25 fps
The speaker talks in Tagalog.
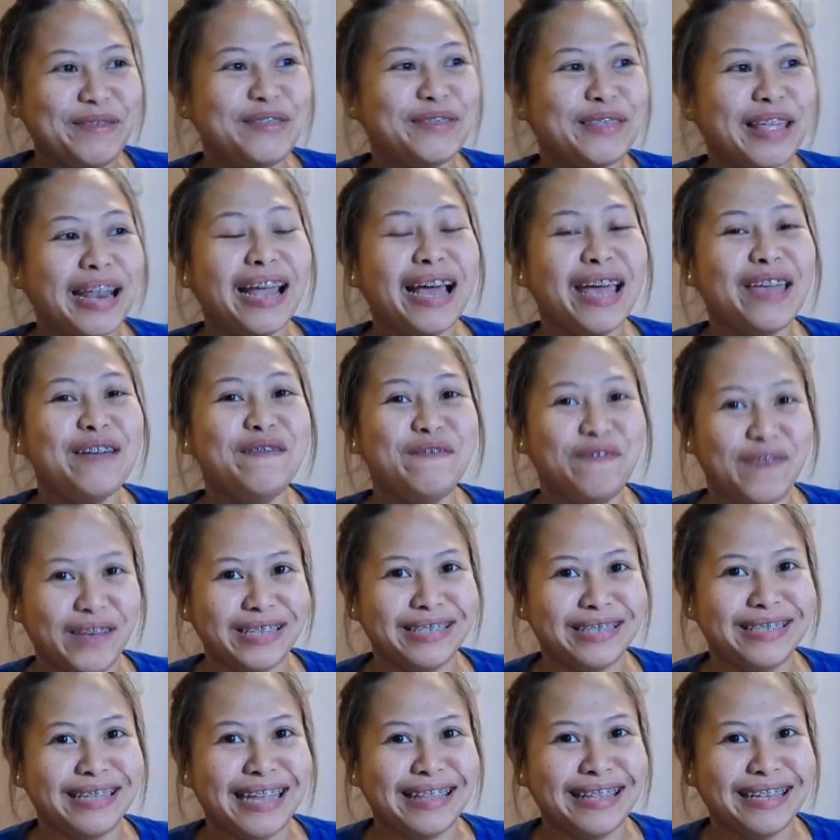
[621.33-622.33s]
Kung talaga yung
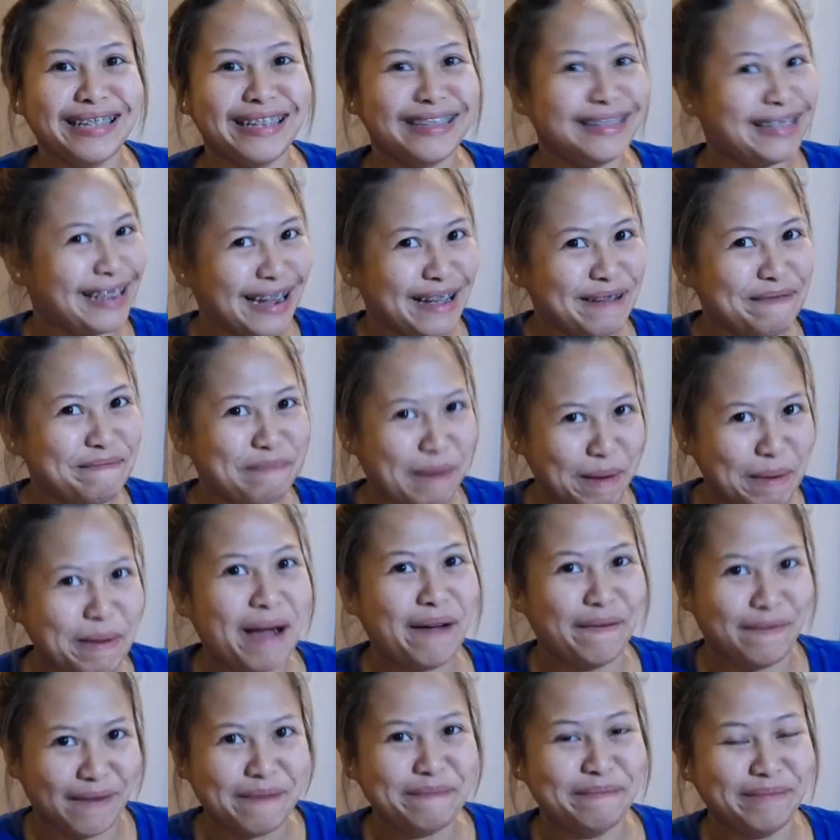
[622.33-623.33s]
fest natin na talagang
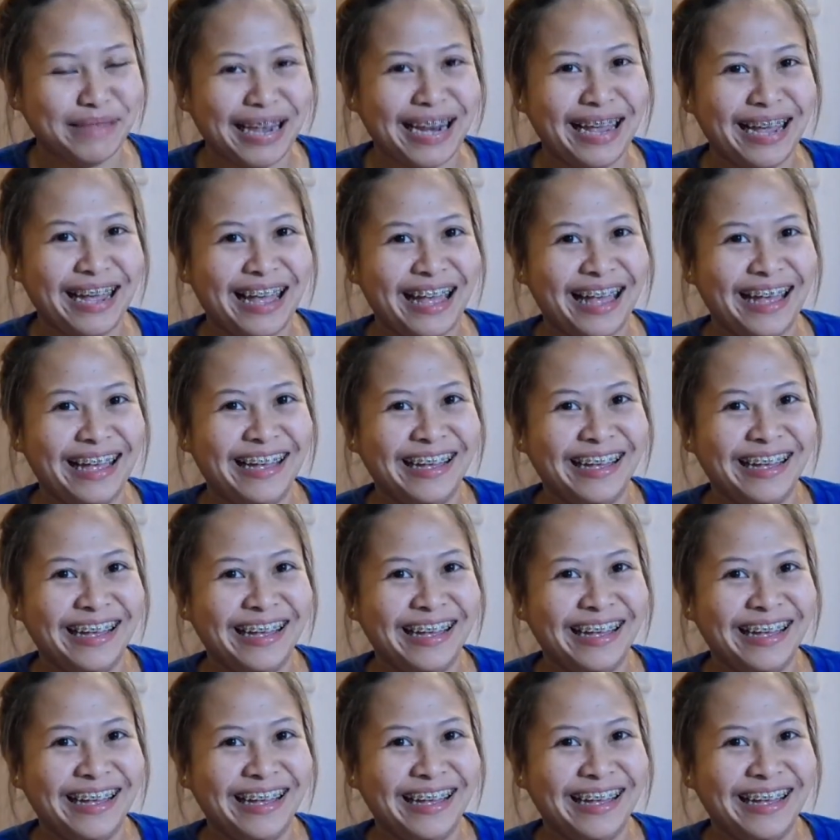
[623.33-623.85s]
pang-afam talaga.